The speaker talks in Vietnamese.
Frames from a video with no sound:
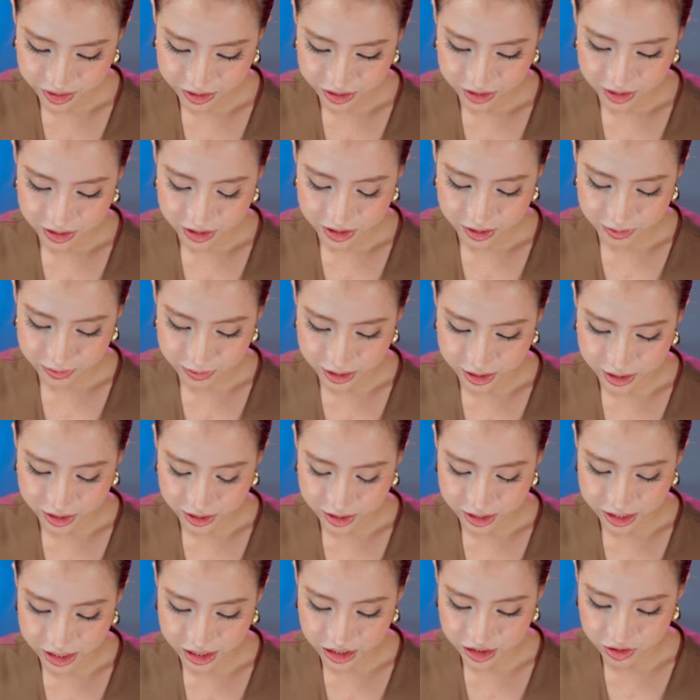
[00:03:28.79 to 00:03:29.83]
Nhưng mà ở
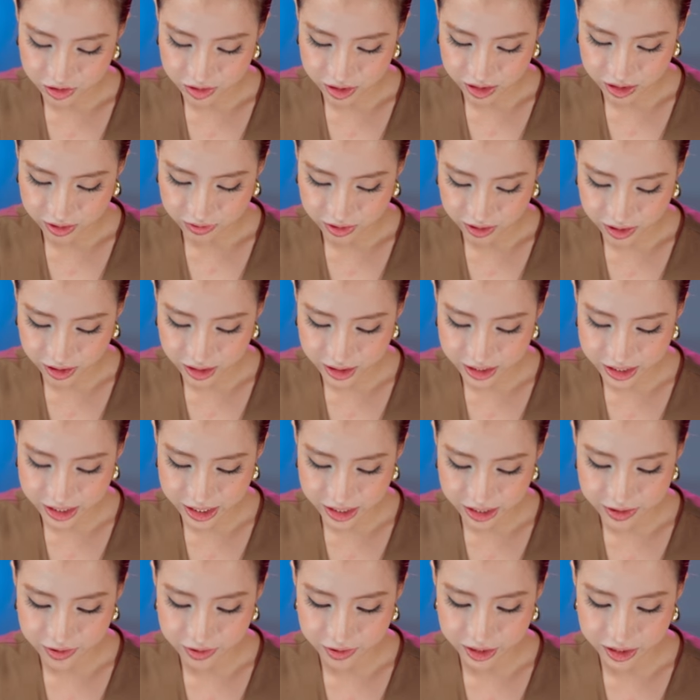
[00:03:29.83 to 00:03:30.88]
đây Jolie vẫn có nhấc
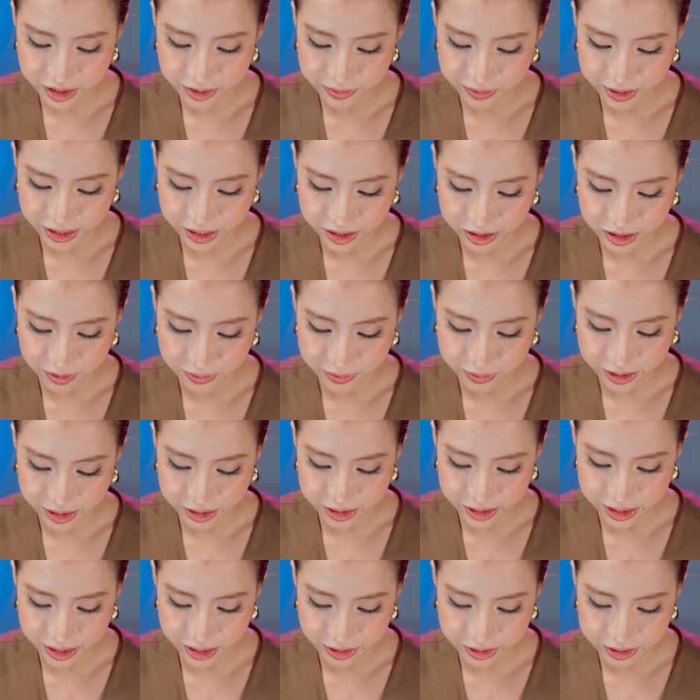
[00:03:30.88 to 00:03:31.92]
đầu kim nha, nhưng mà
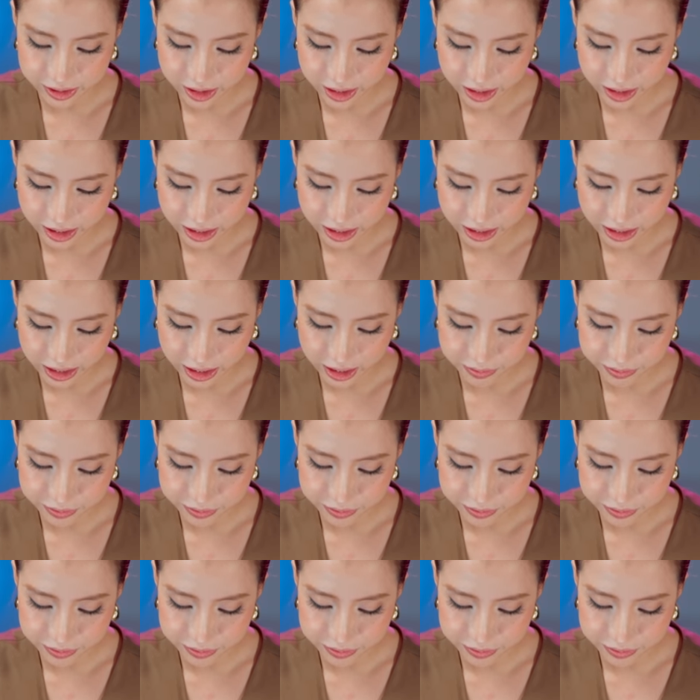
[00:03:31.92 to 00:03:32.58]
nhấc rất là thấp.